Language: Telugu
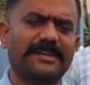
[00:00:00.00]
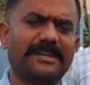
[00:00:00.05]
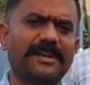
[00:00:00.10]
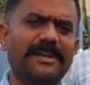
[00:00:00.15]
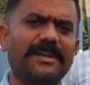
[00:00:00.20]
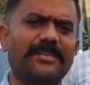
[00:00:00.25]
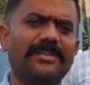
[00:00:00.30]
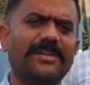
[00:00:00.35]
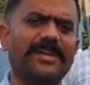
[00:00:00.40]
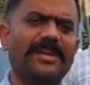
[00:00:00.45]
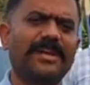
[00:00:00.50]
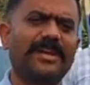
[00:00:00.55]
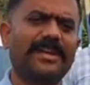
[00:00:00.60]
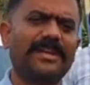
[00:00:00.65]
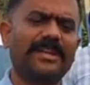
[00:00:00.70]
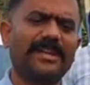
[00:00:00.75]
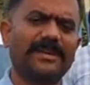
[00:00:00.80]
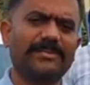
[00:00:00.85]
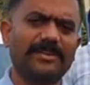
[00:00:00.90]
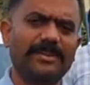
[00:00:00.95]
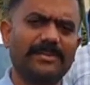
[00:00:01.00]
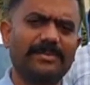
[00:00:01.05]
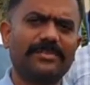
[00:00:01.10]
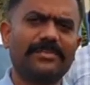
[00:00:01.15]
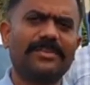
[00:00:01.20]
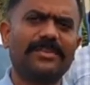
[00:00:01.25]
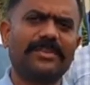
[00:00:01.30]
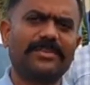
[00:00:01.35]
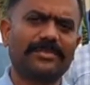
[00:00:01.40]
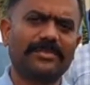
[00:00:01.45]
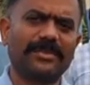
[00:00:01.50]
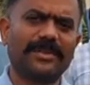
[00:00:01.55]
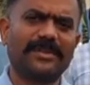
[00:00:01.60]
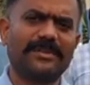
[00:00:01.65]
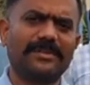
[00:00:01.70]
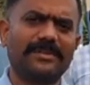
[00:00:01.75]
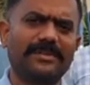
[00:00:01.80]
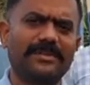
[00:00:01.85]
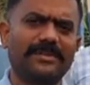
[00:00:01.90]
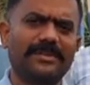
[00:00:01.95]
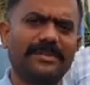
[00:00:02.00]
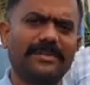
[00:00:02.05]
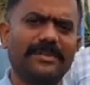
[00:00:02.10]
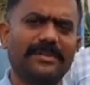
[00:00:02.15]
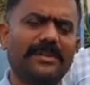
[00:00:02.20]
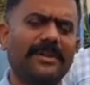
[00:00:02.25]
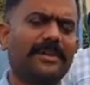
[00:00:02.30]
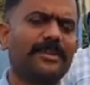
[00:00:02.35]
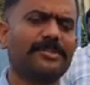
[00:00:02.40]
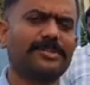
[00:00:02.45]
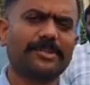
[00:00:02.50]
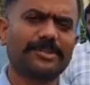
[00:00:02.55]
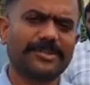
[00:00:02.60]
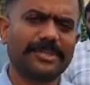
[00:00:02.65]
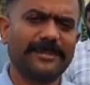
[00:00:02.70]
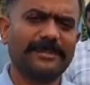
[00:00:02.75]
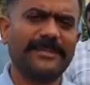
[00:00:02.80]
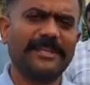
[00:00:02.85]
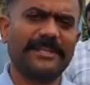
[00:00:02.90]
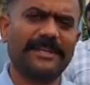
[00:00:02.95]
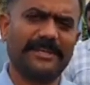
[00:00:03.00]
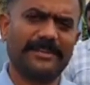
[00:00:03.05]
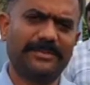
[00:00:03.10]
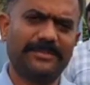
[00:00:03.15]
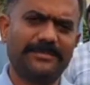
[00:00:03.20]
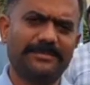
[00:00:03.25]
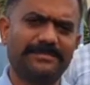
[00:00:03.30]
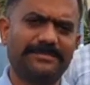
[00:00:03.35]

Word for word: రెండు వేల ఎనిమిది నుంచి చేస్తున్నా ఆ సోషల్ మీడియా లేదు